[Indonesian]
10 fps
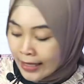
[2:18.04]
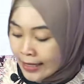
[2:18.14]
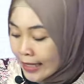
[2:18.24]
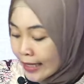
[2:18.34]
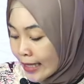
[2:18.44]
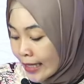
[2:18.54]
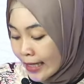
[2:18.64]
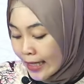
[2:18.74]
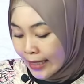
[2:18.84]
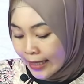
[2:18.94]
Jadi
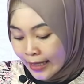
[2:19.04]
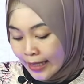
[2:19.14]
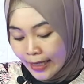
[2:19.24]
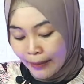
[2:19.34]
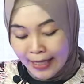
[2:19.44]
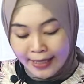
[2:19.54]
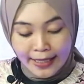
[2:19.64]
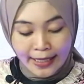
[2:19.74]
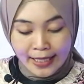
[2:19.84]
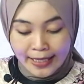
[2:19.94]
ini masih
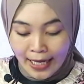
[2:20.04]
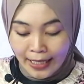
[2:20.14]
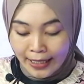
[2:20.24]
direcah,